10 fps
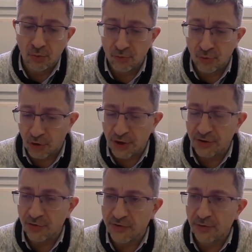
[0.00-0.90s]

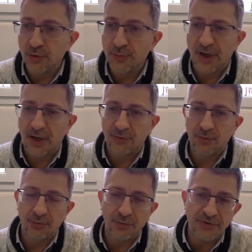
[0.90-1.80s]
d'organiser une
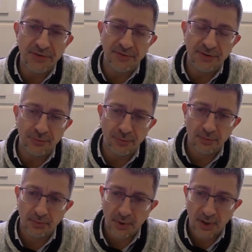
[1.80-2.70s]
opération de division,